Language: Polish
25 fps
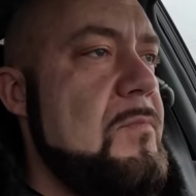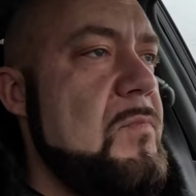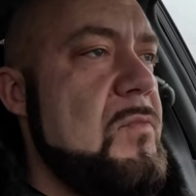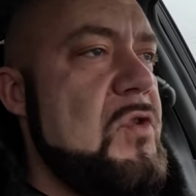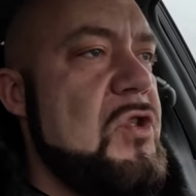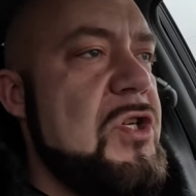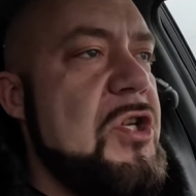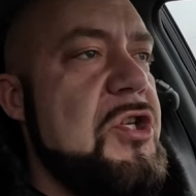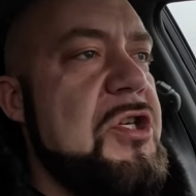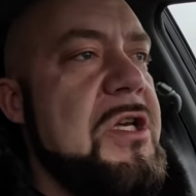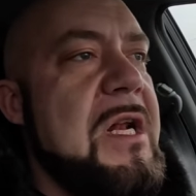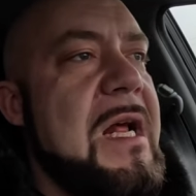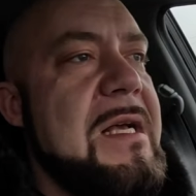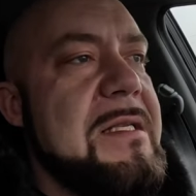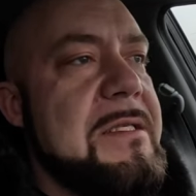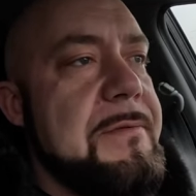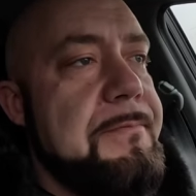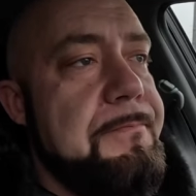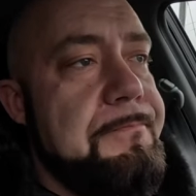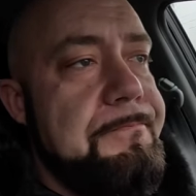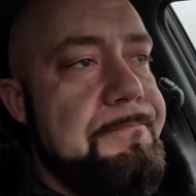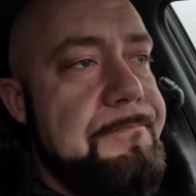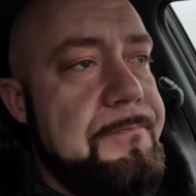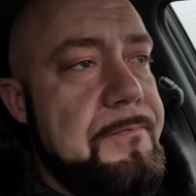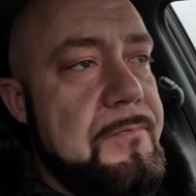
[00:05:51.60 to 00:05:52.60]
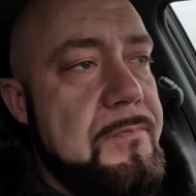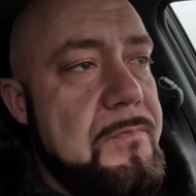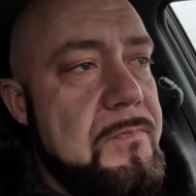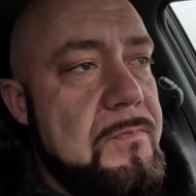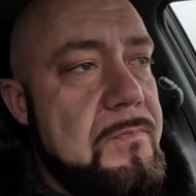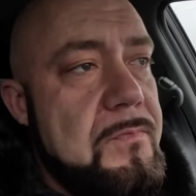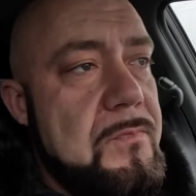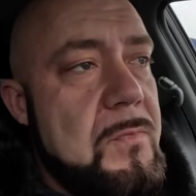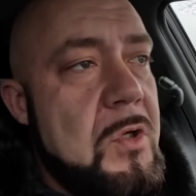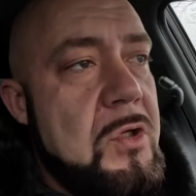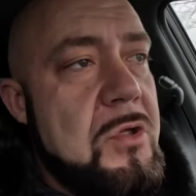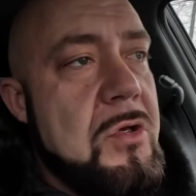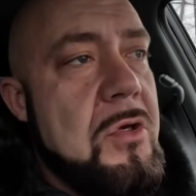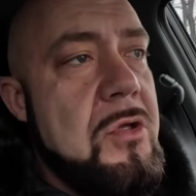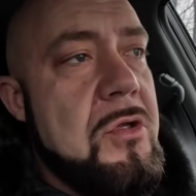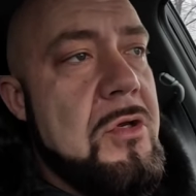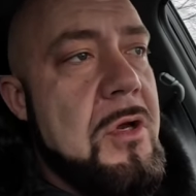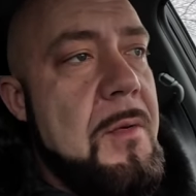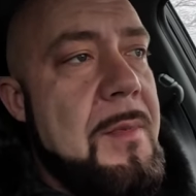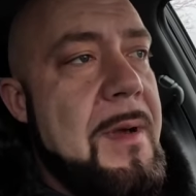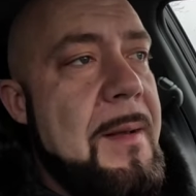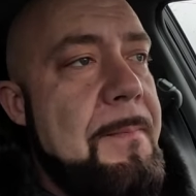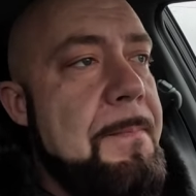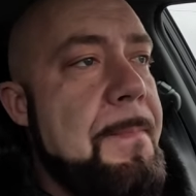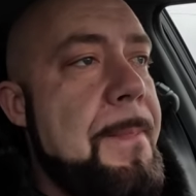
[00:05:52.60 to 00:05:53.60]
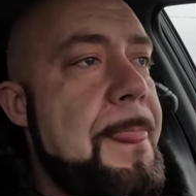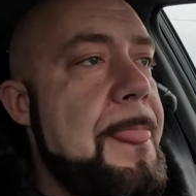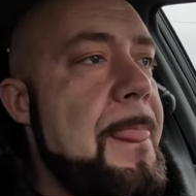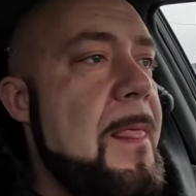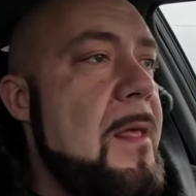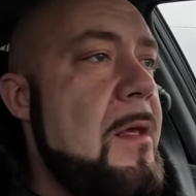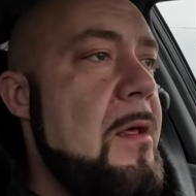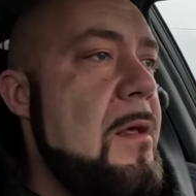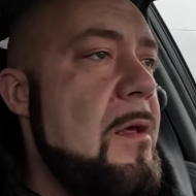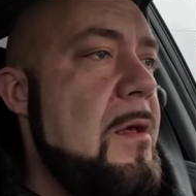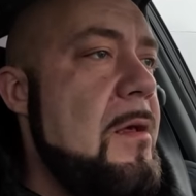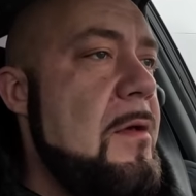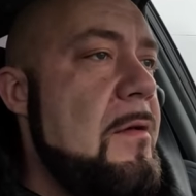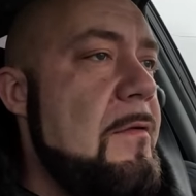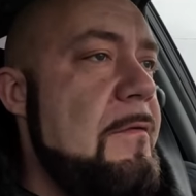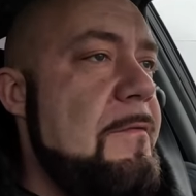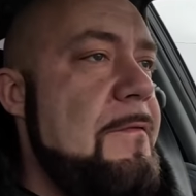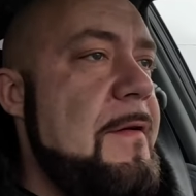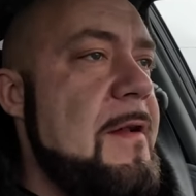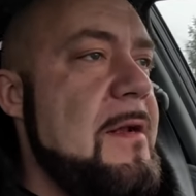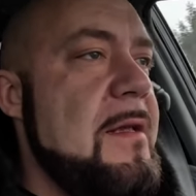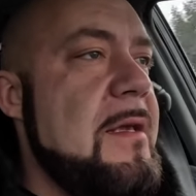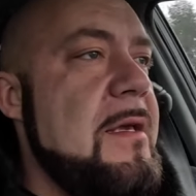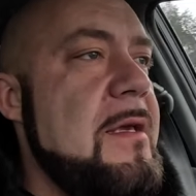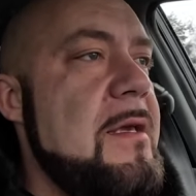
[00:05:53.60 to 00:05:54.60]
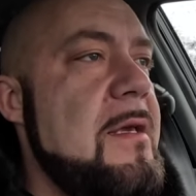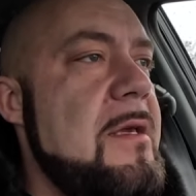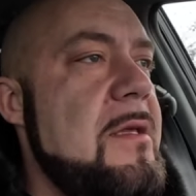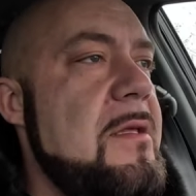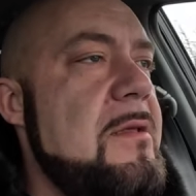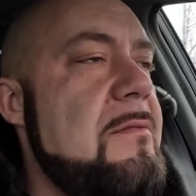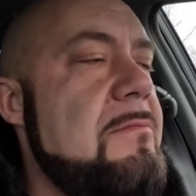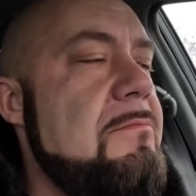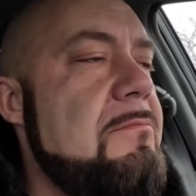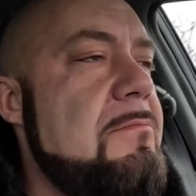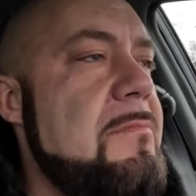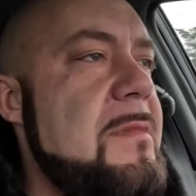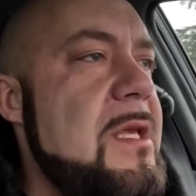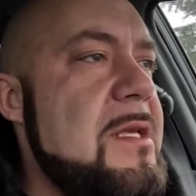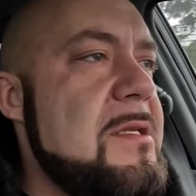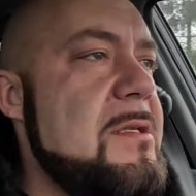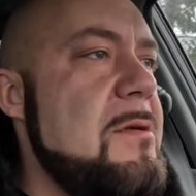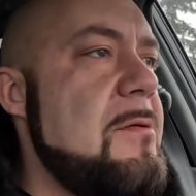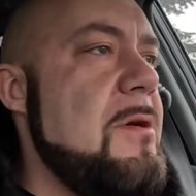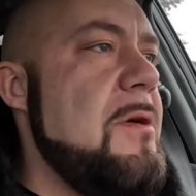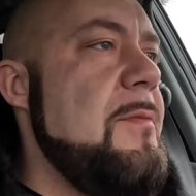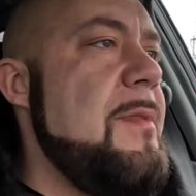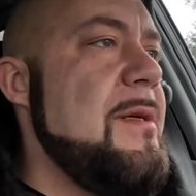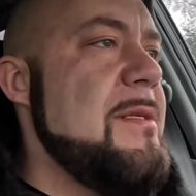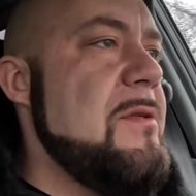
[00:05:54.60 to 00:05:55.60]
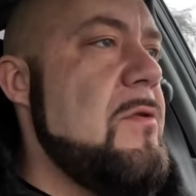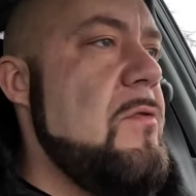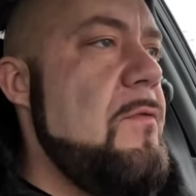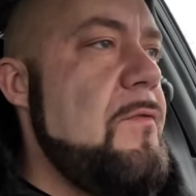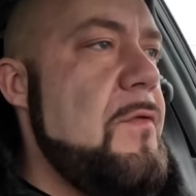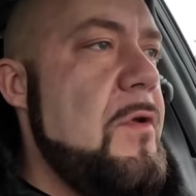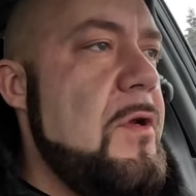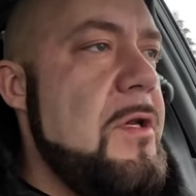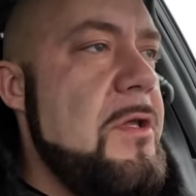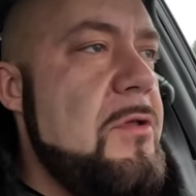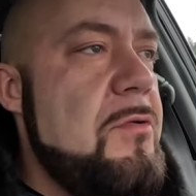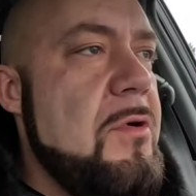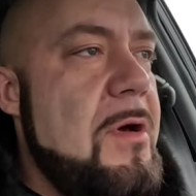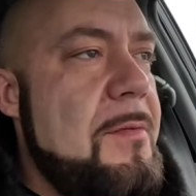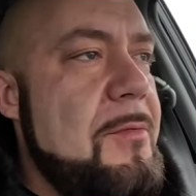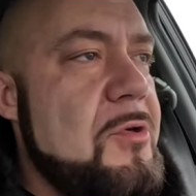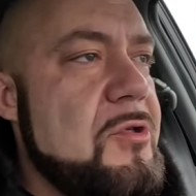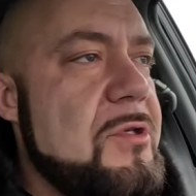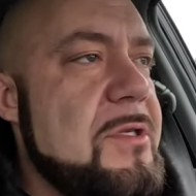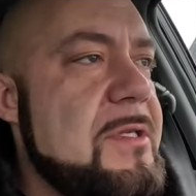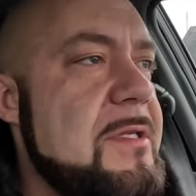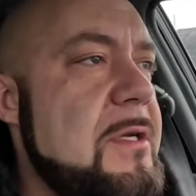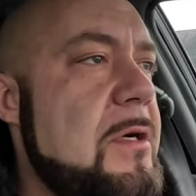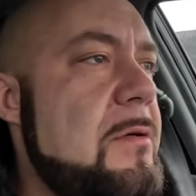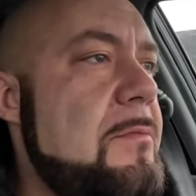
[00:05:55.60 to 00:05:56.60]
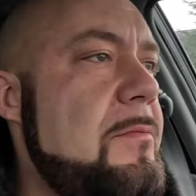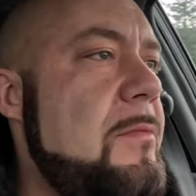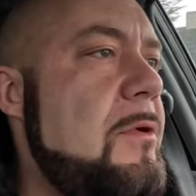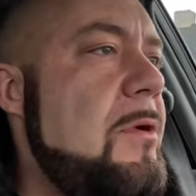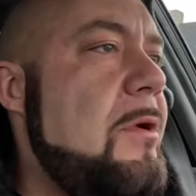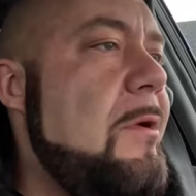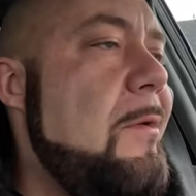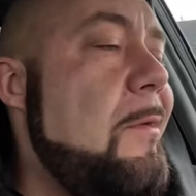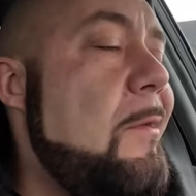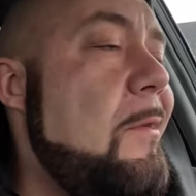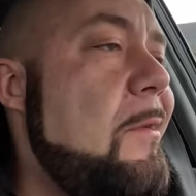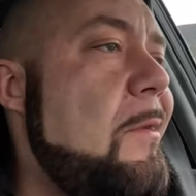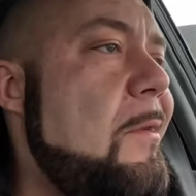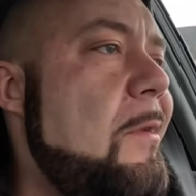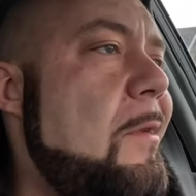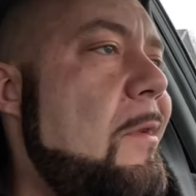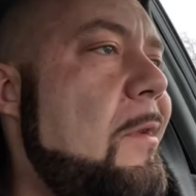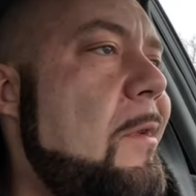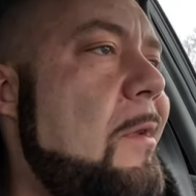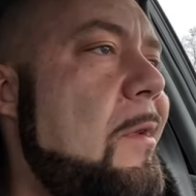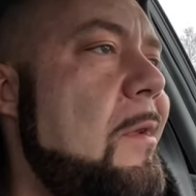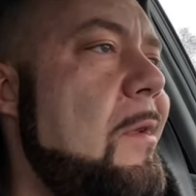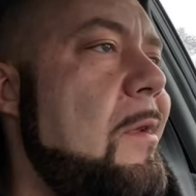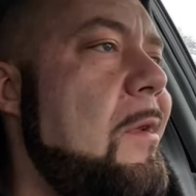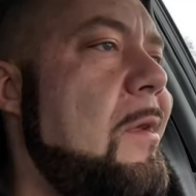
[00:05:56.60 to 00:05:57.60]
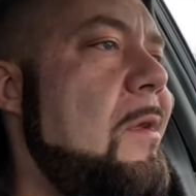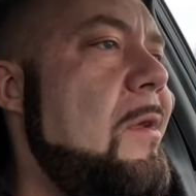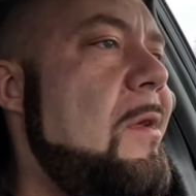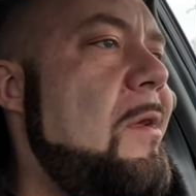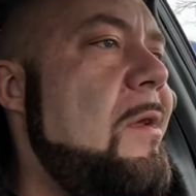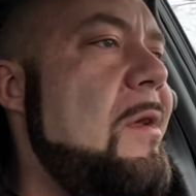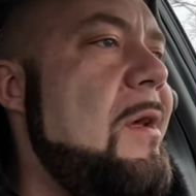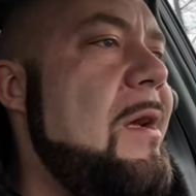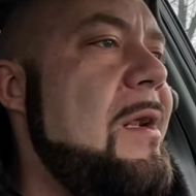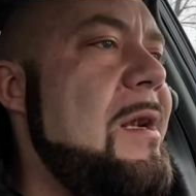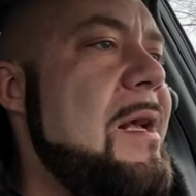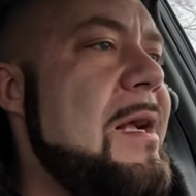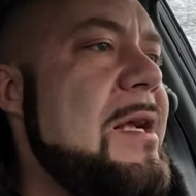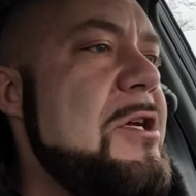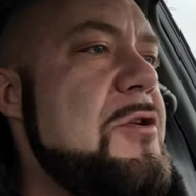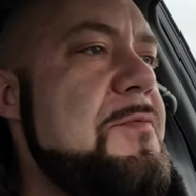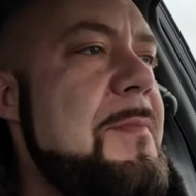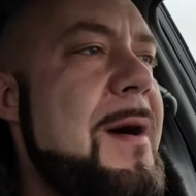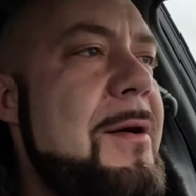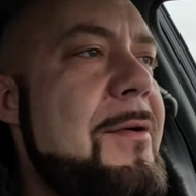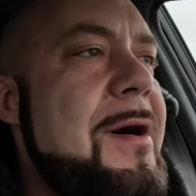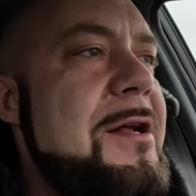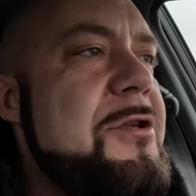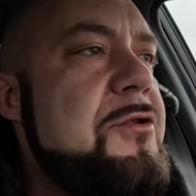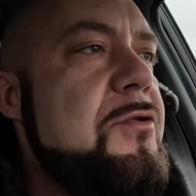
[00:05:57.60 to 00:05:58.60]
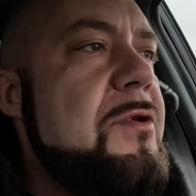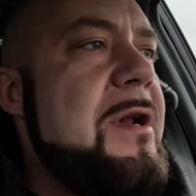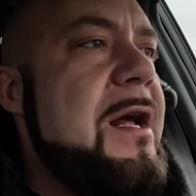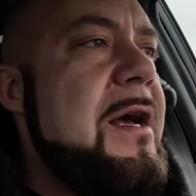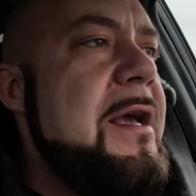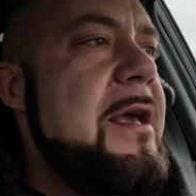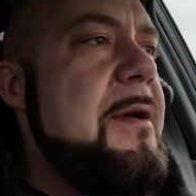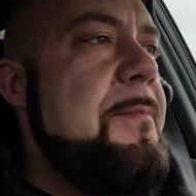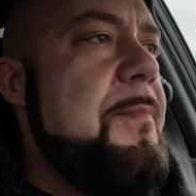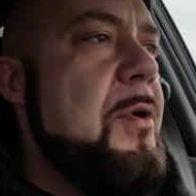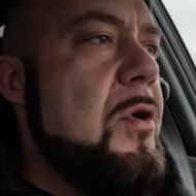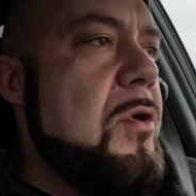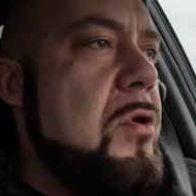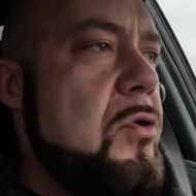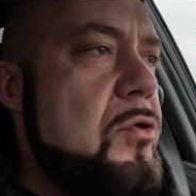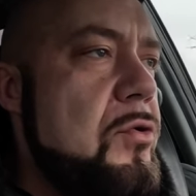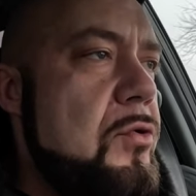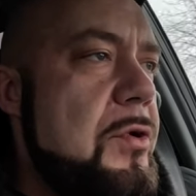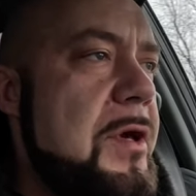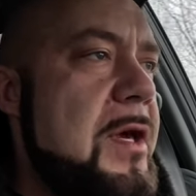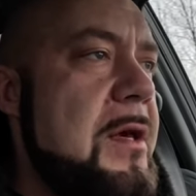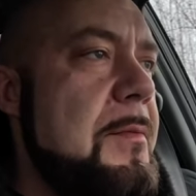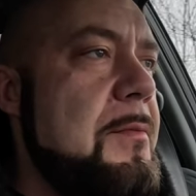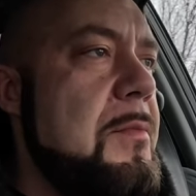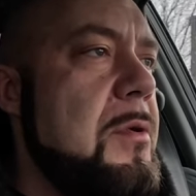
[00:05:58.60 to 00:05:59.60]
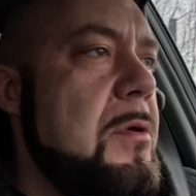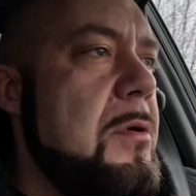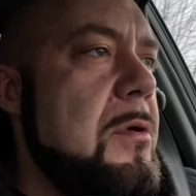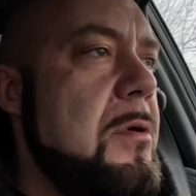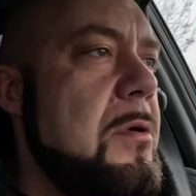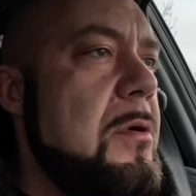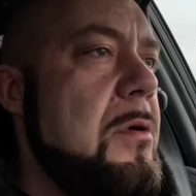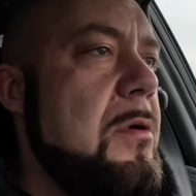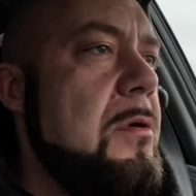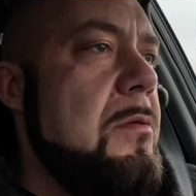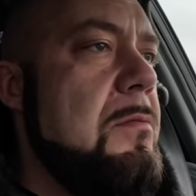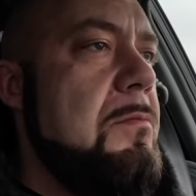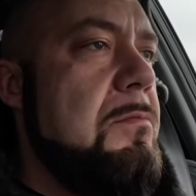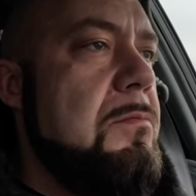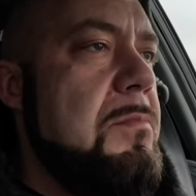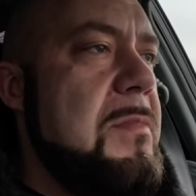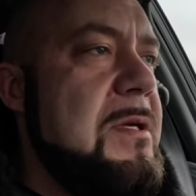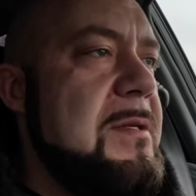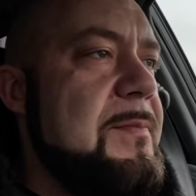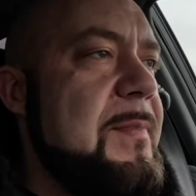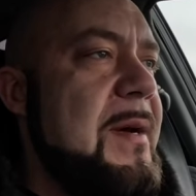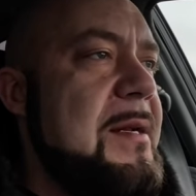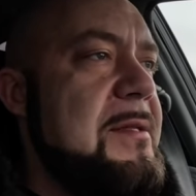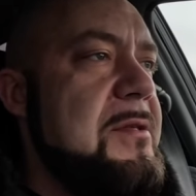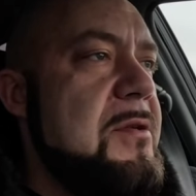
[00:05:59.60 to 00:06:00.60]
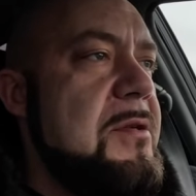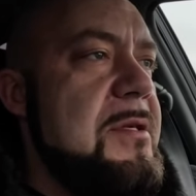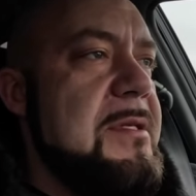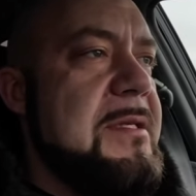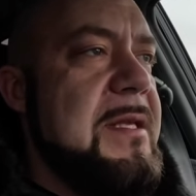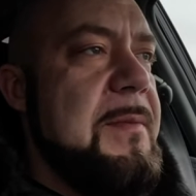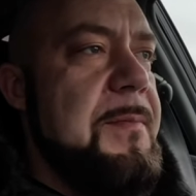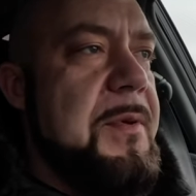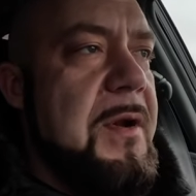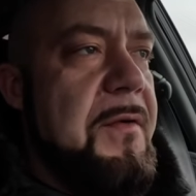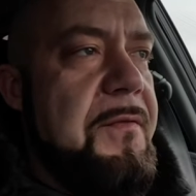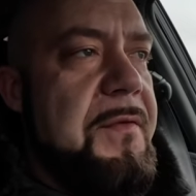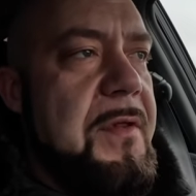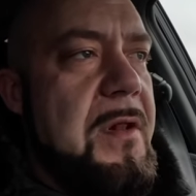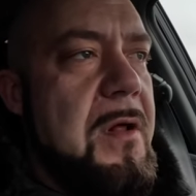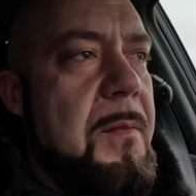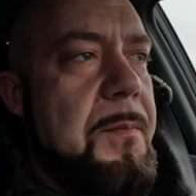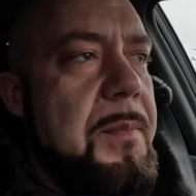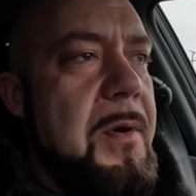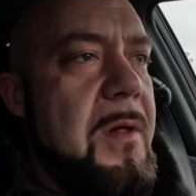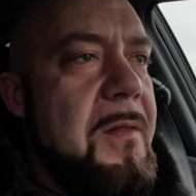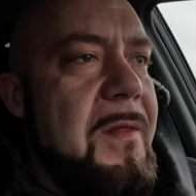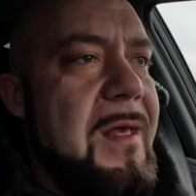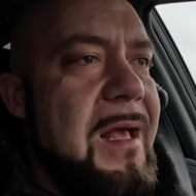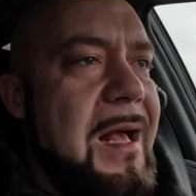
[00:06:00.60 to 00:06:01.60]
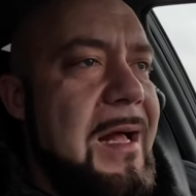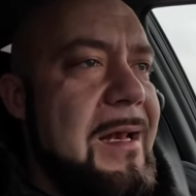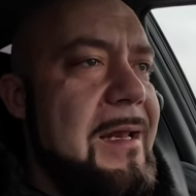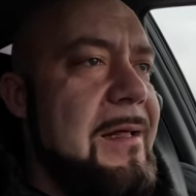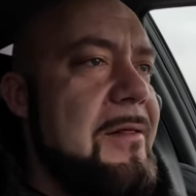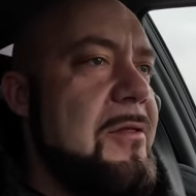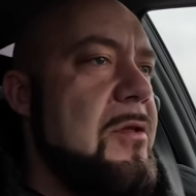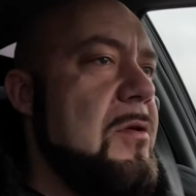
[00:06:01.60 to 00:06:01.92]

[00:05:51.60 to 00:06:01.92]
Trzeci raz, odkąd go mam. Felgi nie są chyba z gównolitu, a może są? E, ale jakaś mała dziura je pokonuje, bo jest bardzo niski profil opony, ale